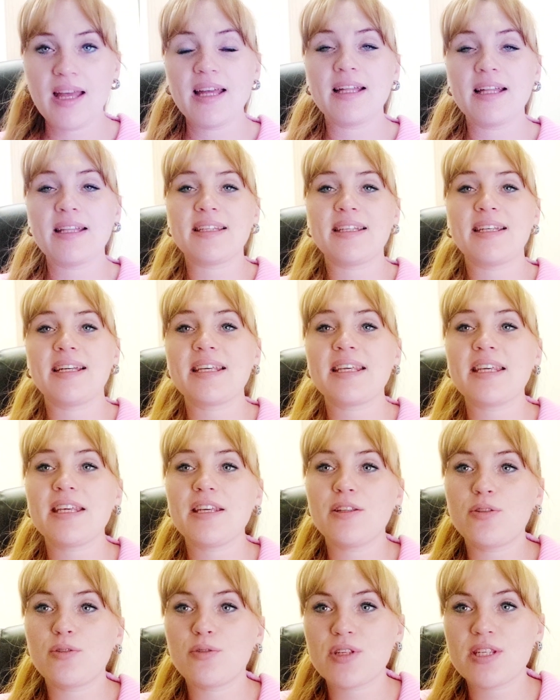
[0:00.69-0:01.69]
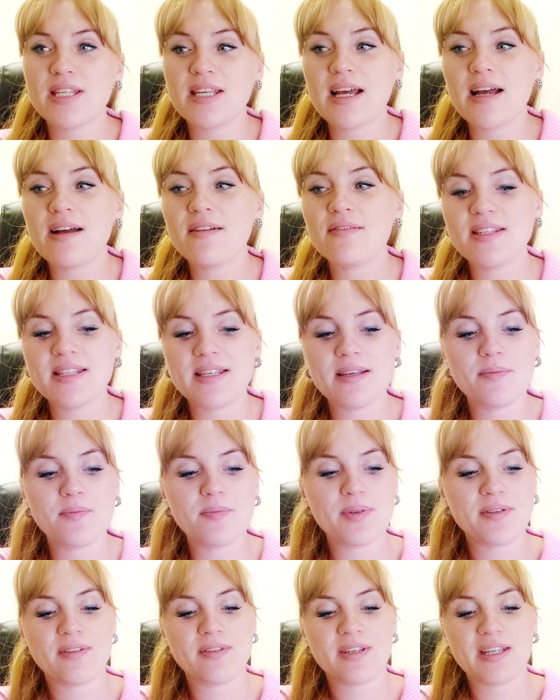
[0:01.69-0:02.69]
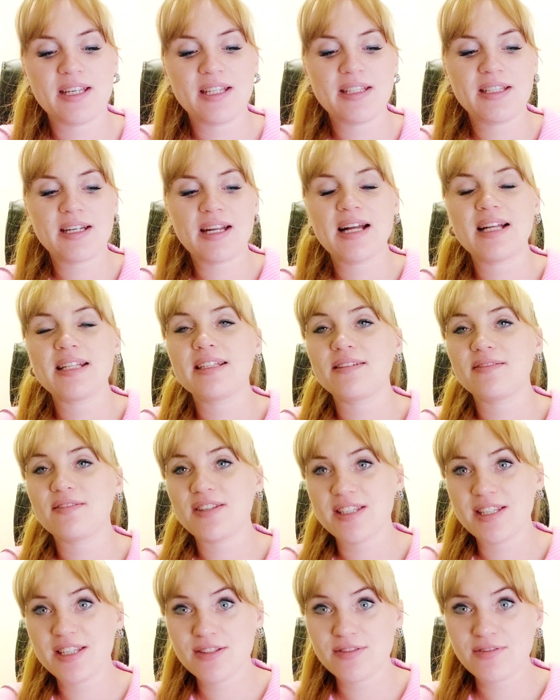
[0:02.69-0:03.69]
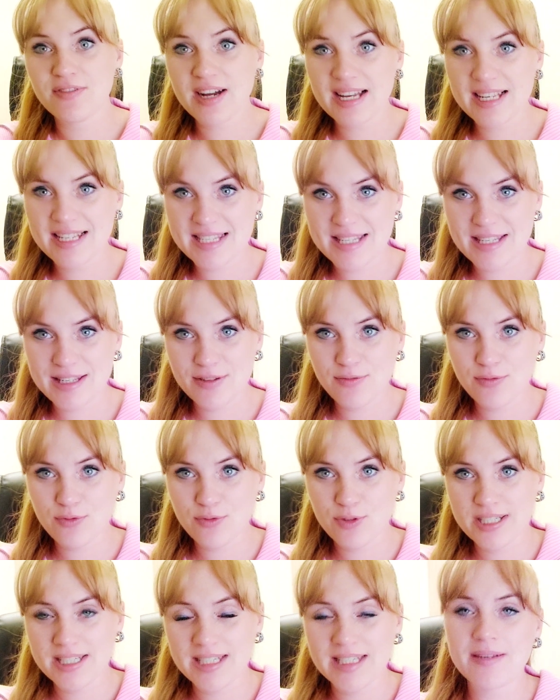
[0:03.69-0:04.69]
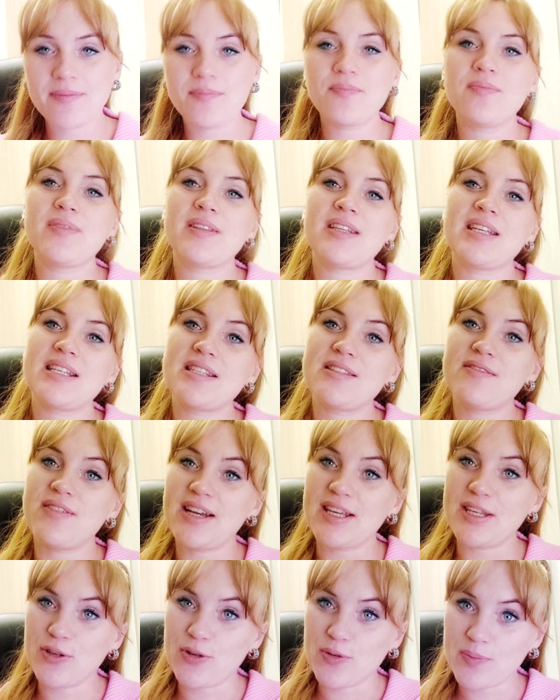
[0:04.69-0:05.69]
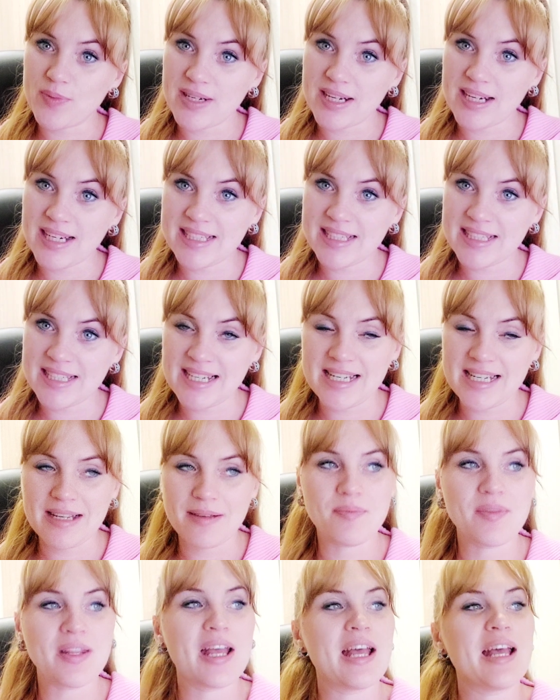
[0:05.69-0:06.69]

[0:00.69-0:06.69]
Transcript: Дорогие друзья, всем привет! Рада видеть вас сегодня на своем канале.